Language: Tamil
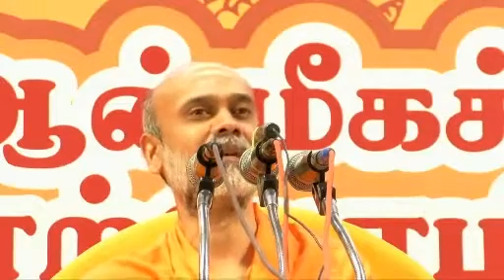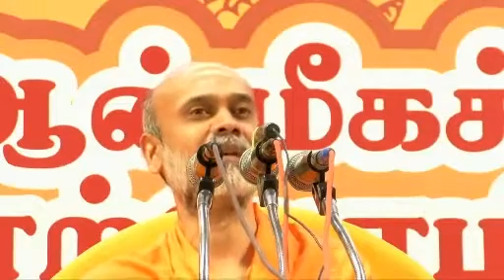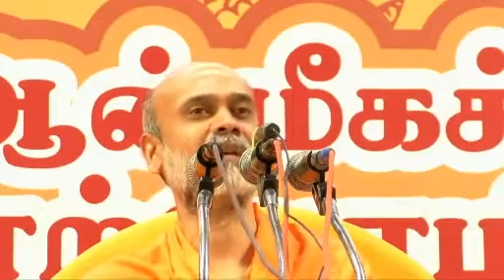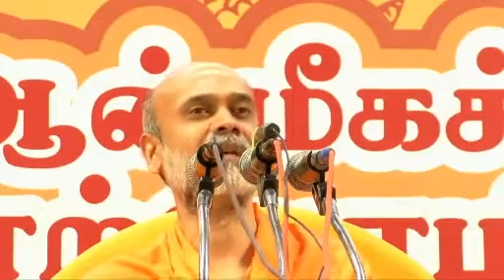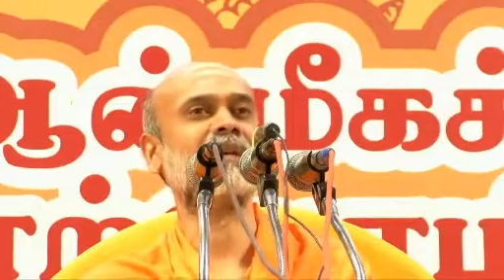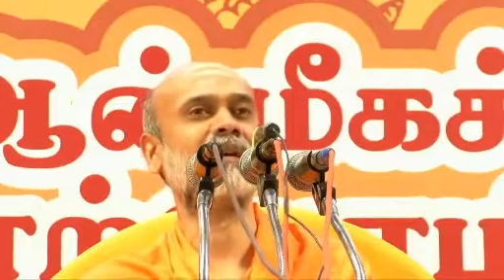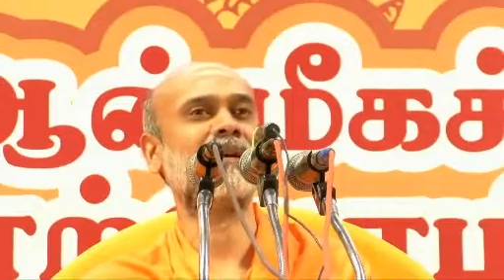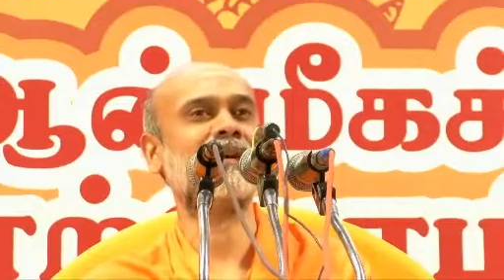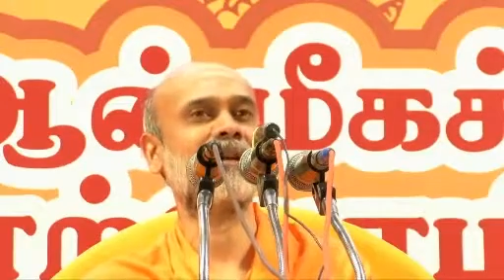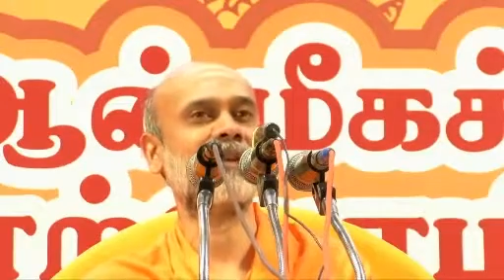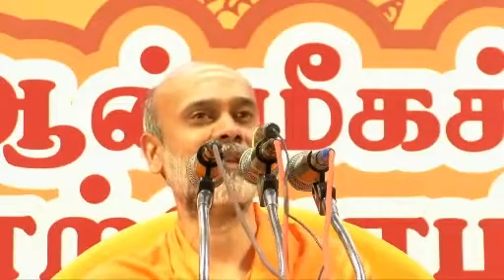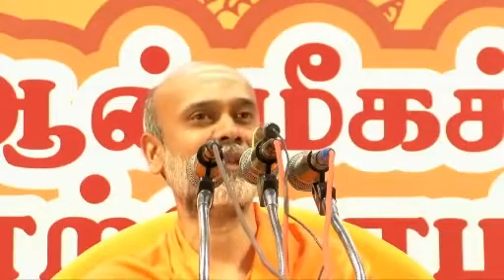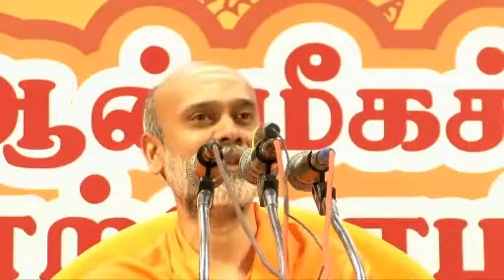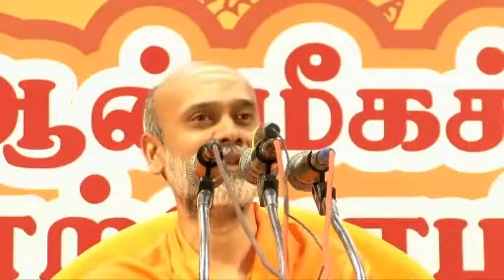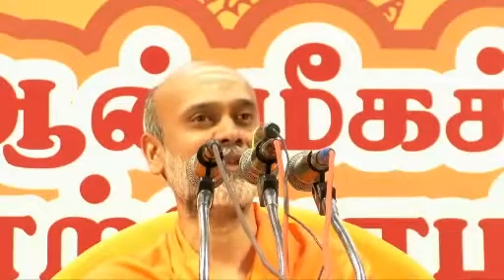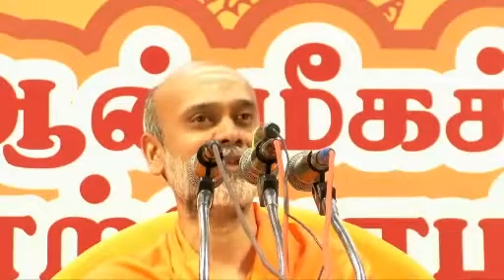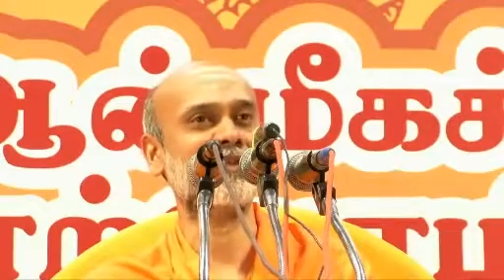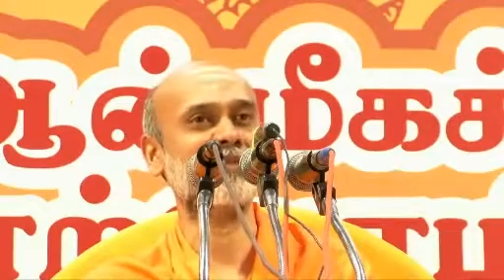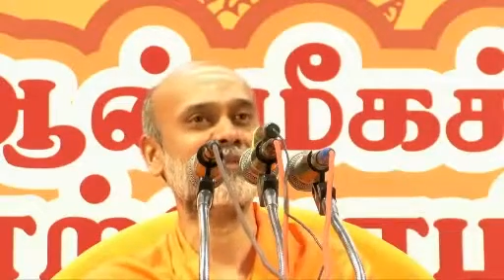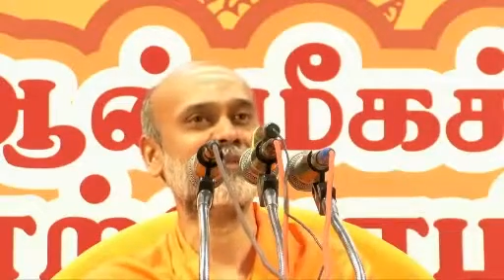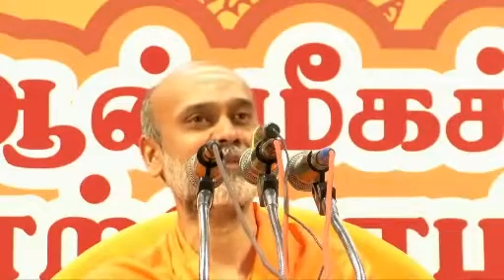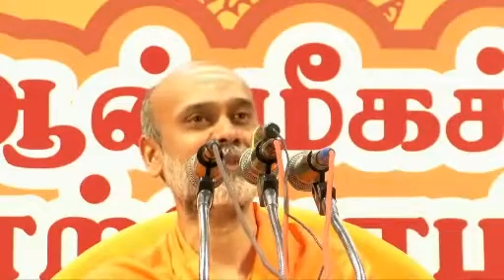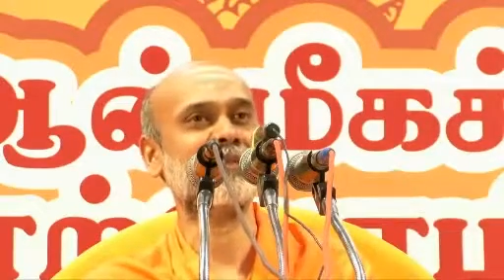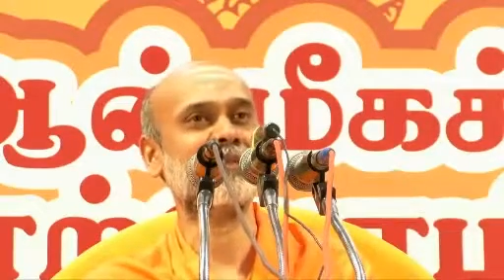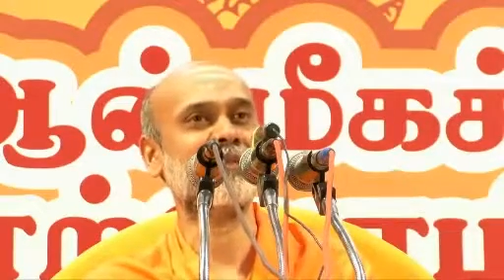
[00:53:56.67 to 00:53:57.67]
மாட்டான்
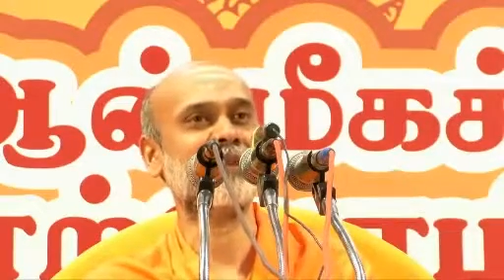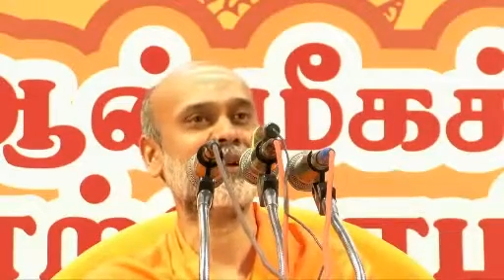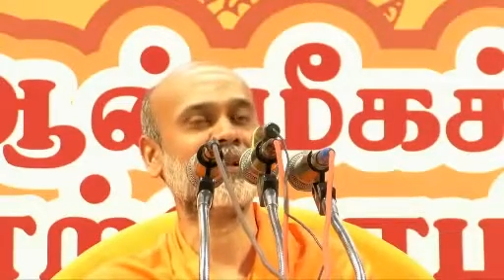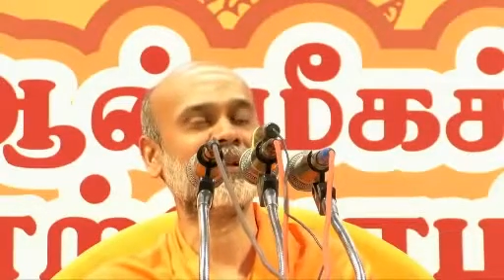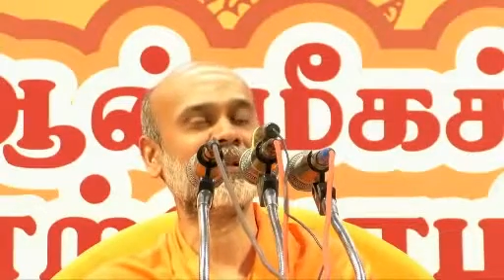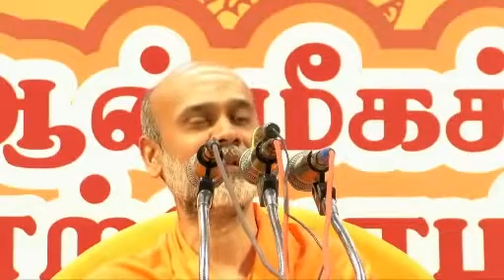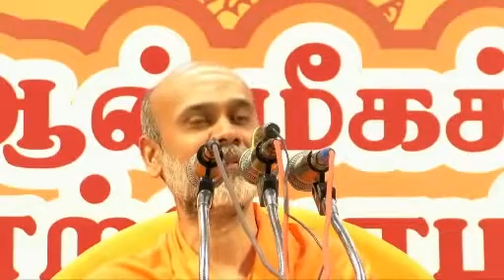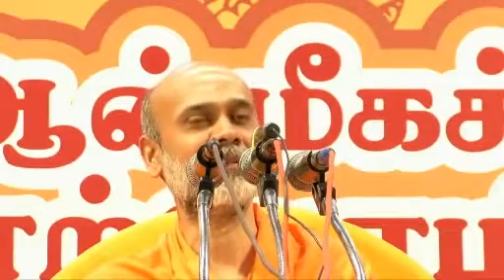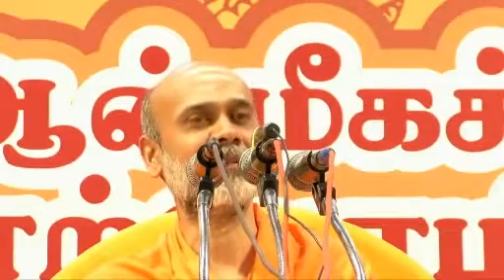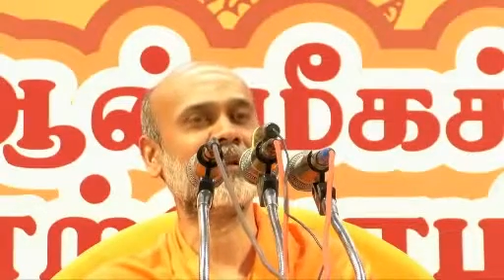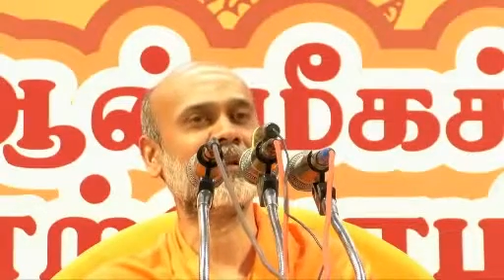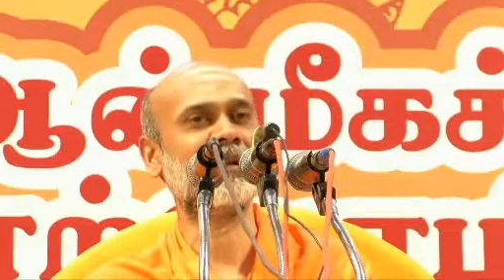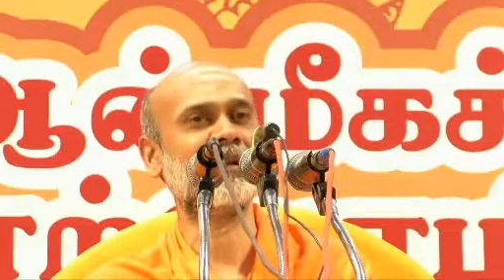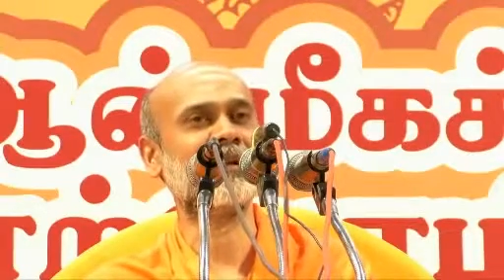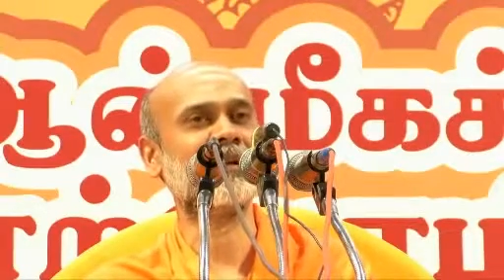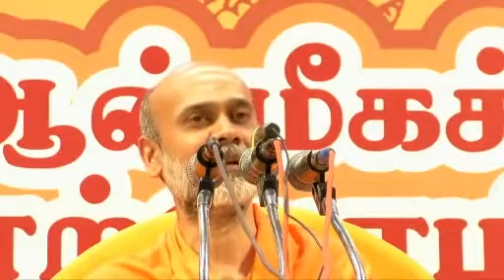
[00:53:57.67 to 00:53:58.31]
யாரையும் ஹிம்சப்படுத்த